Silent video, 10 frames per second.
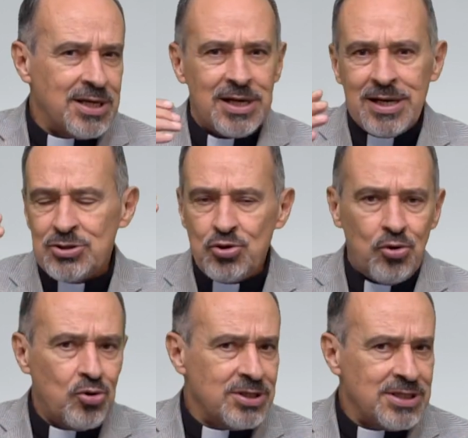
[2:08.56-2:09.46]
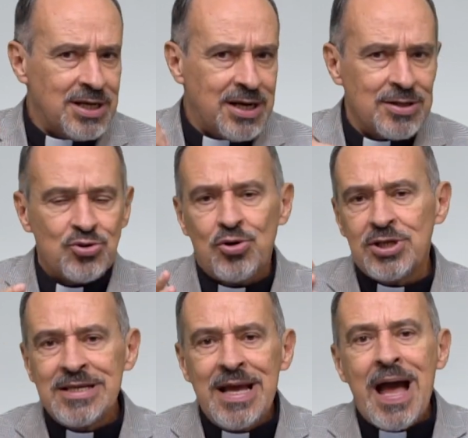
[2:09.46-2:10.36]
y generaciones y
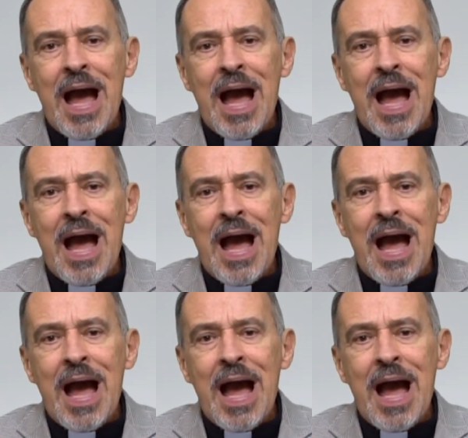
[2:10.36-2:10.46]
generaciones,